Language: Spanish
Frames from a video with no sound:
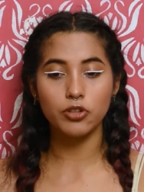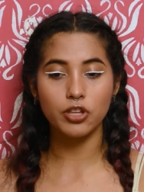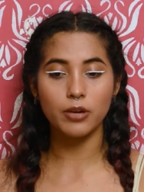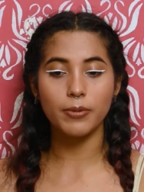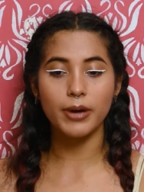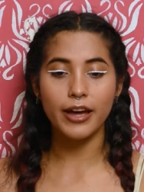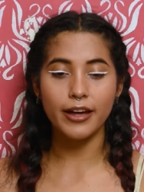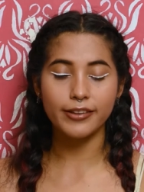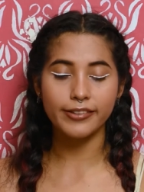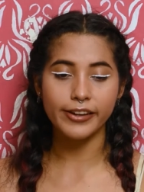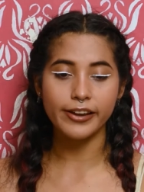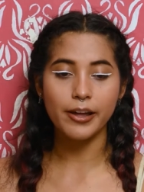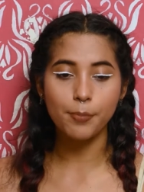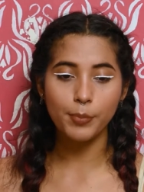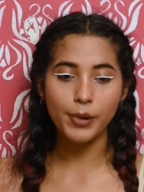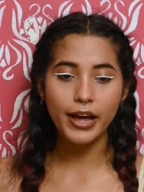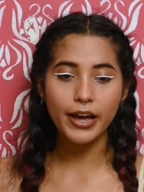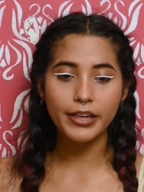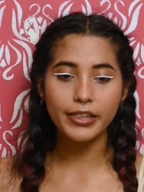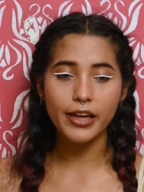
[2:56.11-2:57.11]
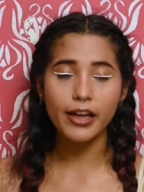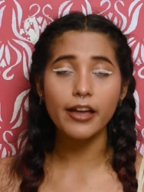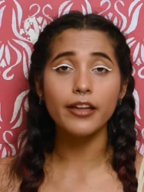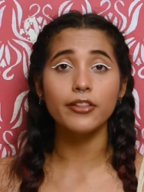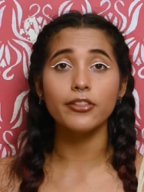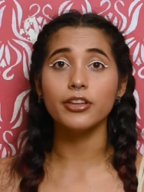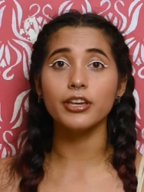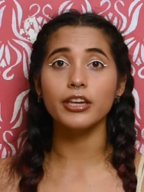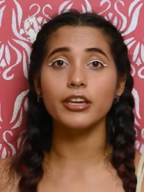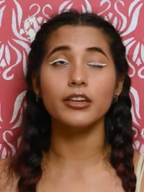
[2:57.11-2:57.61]
lleva hacia la playa
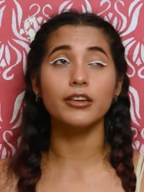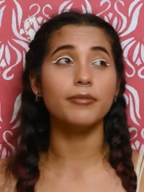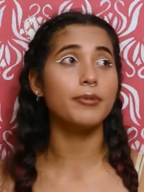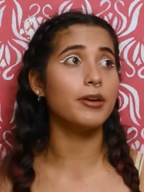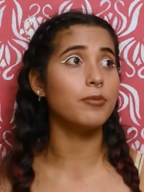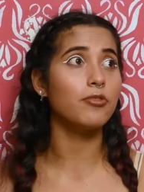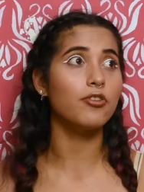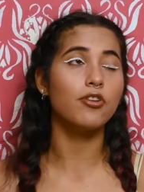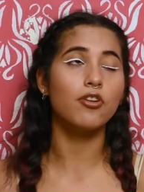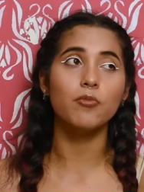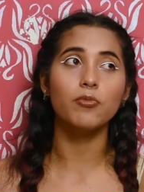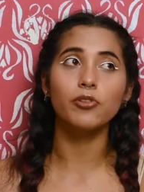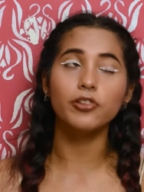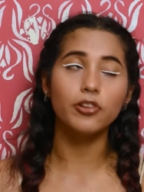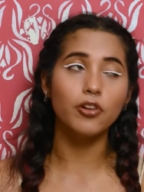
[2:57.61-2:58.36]
y vemos cómo,